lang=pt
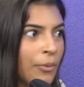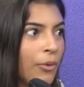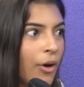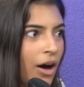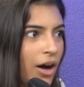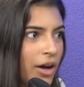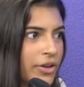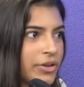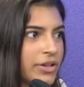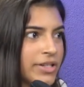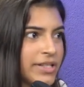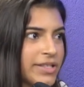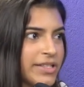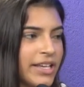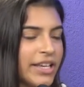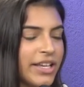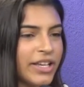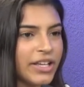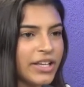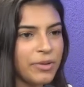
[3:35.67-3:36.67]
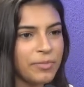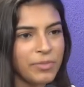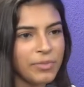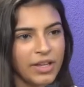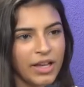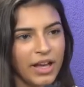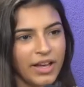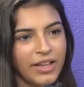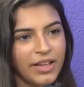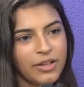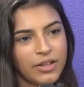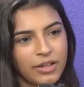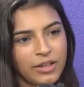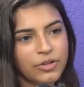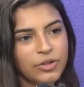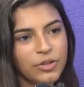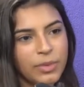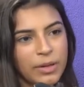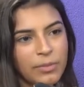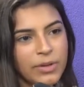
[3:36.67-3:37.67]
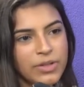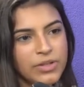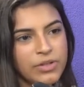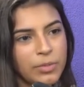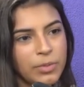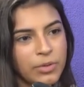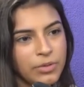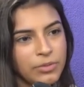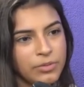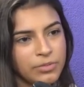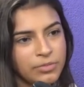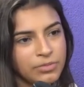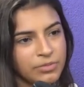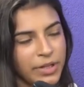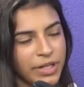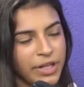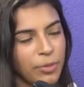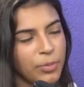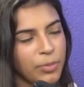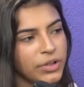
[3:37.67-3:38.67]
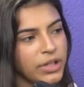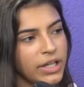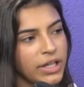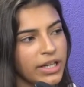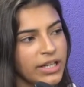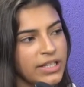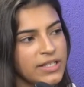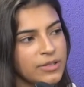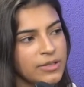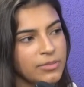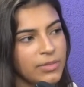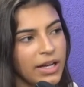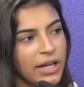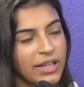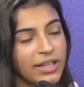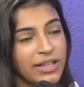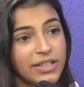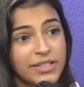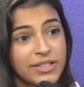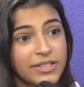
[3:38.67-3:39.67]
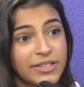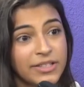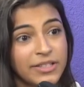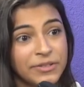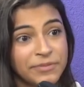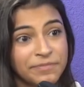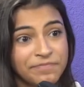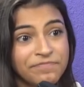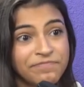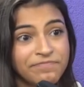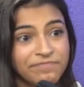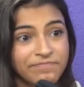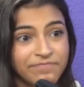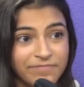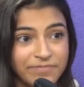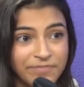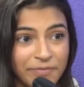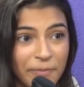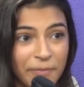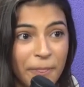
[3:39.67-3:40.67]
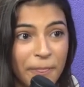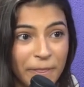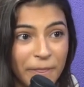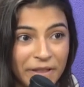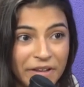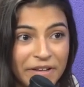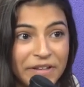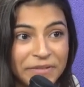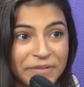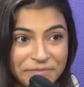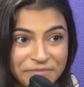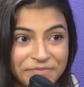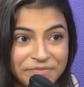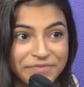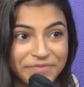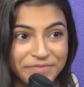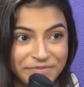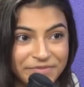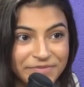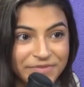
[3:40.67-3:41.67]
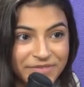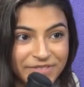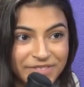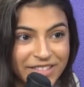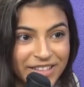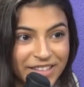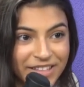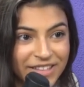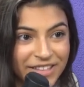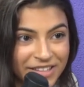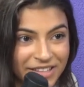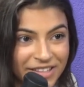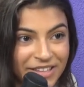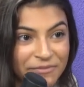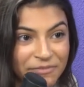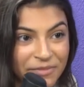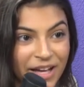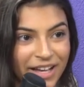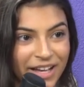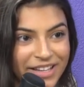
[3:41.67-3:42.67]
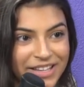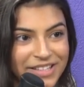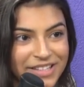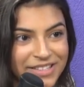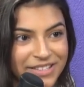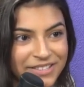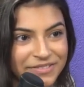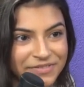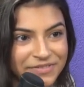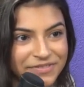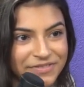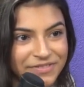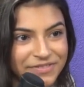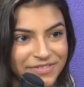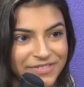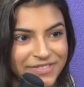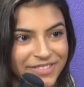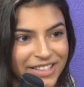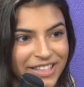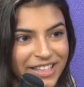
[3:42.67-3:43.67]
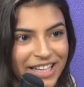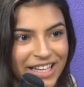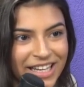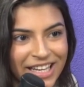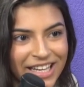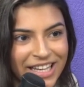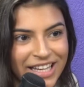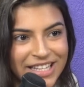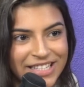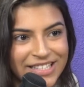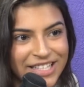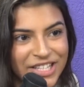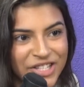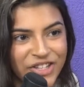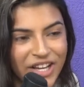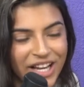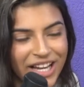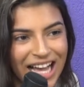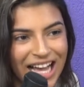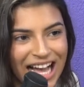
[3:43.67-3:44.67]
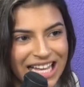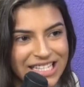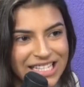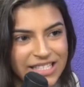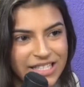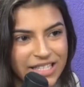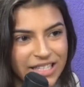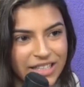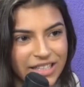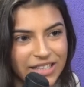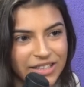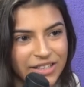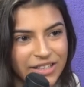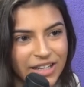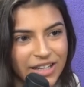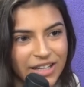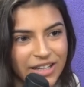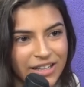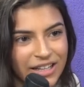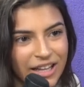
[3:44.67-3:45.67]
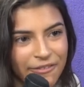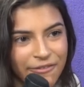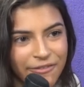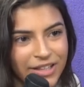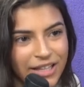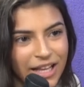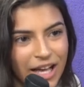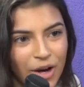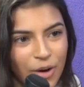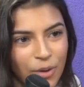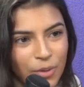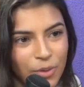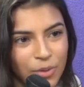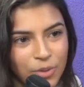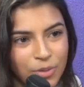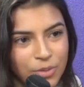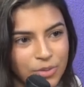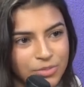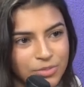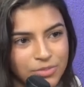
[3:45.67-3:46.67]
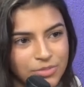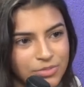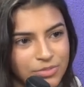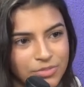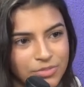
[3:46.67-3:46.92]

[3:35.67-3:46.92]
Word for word: Warriors. E, e aí, tudo bem, passou pro, perdeu pro Nuggets, mas. Absurdamente, também inacreditável. Mas. 4x0 é absurdo. E se chegasse na, na final.